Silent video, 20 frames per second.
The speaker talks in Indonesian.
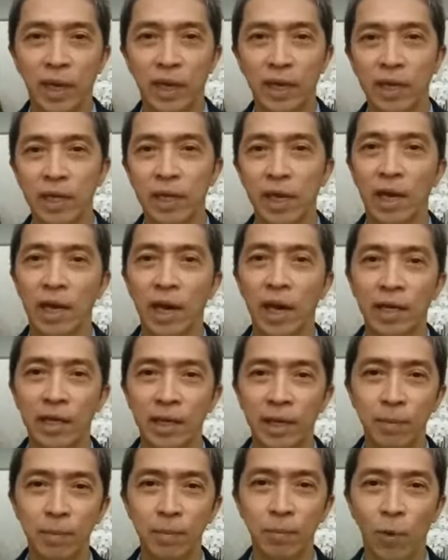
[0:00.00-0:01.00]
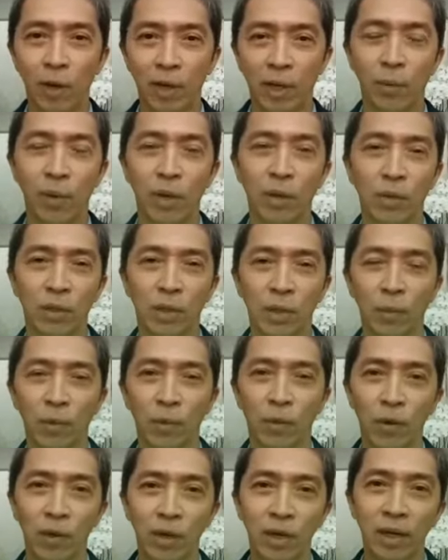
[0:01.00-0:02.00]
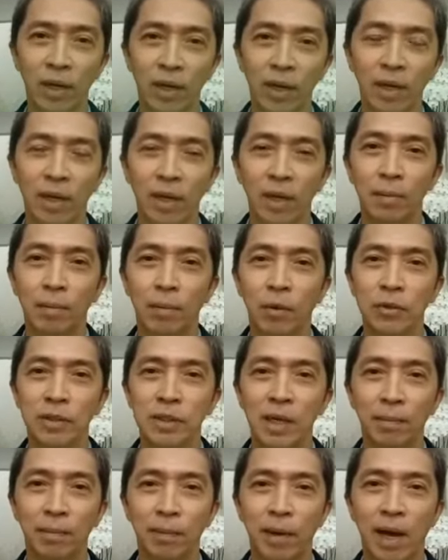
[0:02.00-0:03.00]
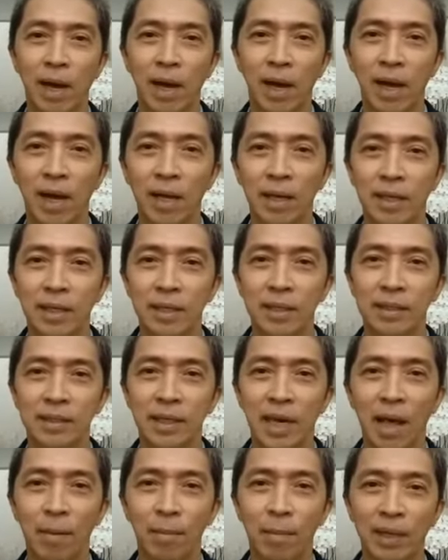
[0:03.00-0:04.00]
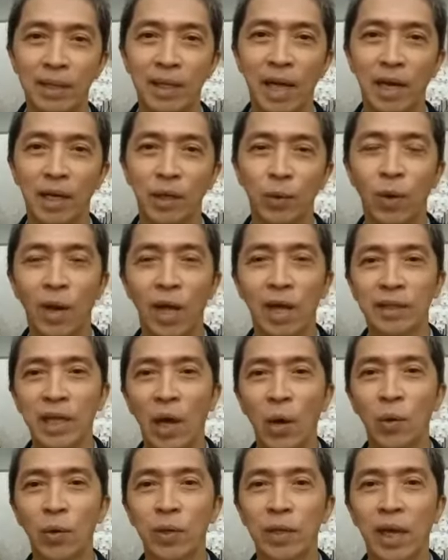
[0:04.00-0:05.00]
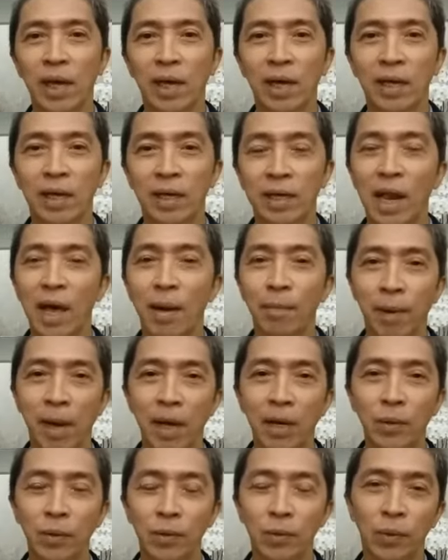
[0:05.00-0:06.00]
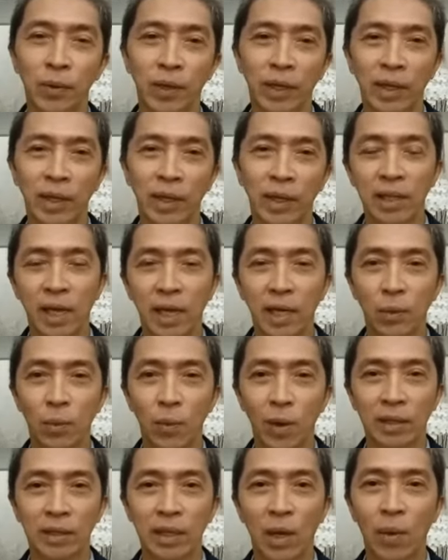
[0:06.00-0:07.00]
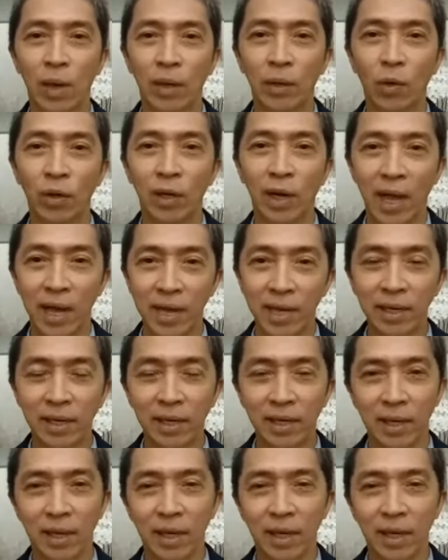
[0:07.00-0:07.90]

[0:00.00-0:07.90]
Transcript: Saya Didi Rahim, Wakil Wali Kota Bogor, mengucapkan selamat hari ulang tahun yang ke-8 untuk Ikatan Wartawan Online.